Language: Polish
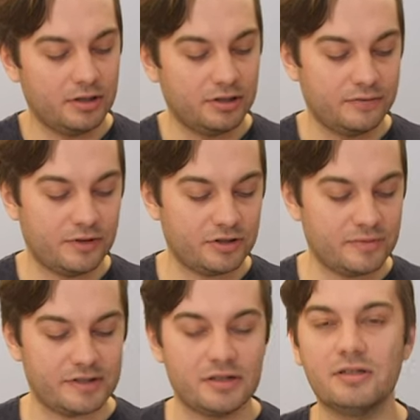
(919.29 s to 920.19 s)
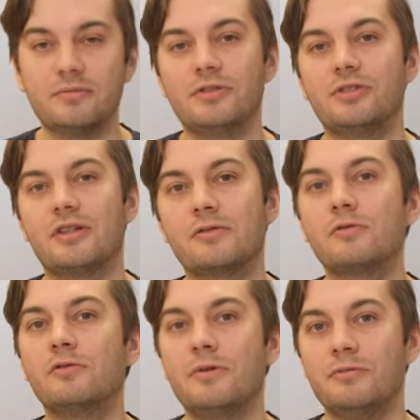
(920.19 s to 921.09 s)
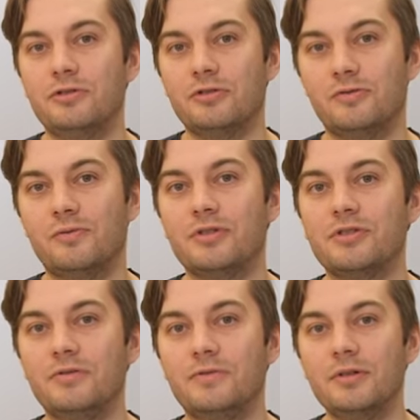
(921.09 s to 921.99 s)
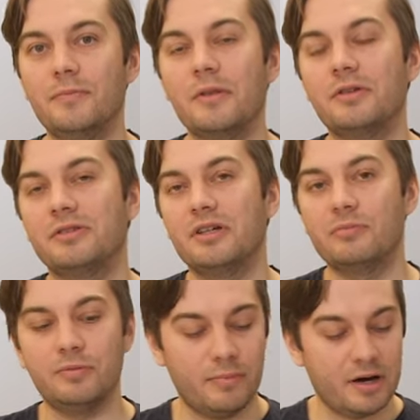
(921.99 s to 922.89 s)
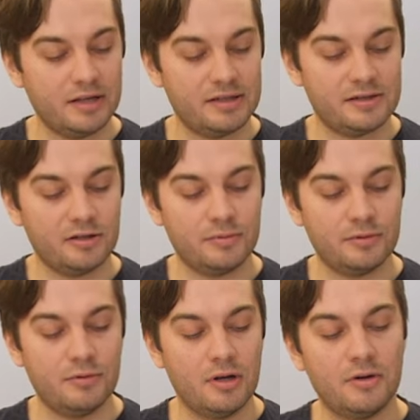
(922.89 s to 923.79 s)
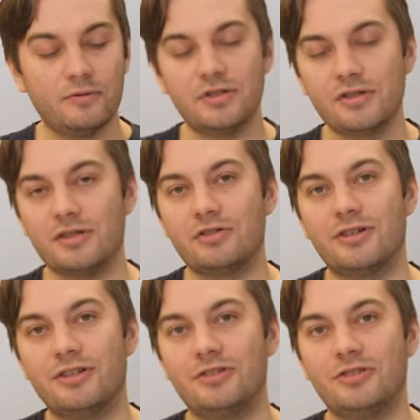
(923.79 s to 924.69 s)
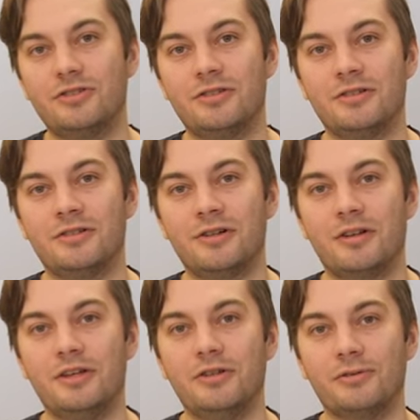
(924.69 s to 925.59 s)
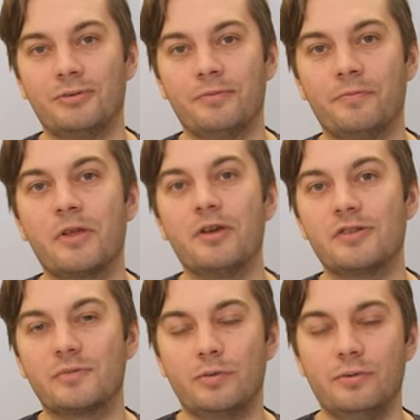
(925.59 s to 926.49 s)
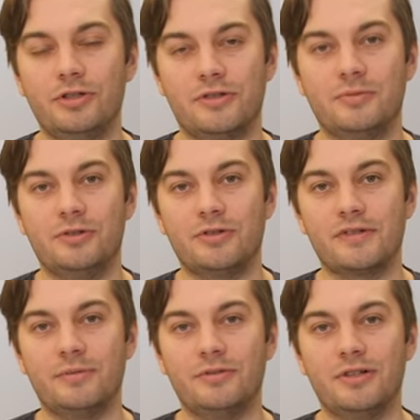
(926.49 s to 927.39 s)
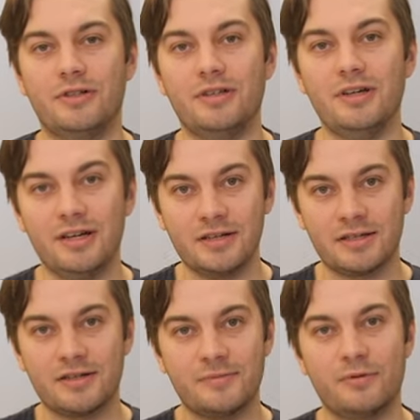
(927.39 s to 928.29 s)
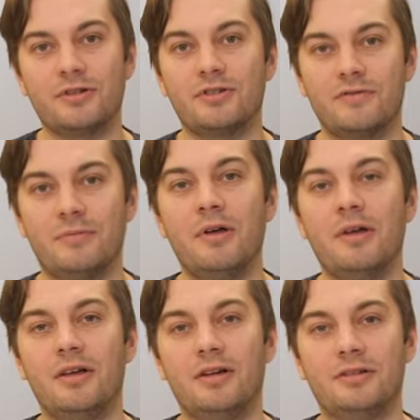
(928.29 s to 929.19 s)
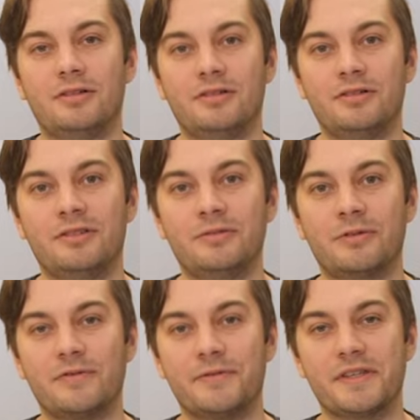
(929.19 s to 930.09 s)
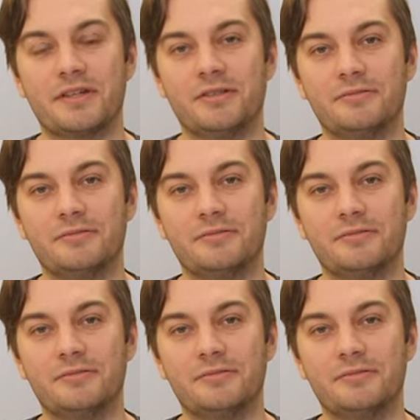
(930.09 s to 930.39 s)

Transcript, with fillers: I waszym zadaniem będzie teraz uzupełnić kod właściwy, tak by byte zdobył wszystkie sześć e, klejnotów. Spróbujcie zrobić to samodzielnie, a ja zaraz pokażę wam rozwiązanie.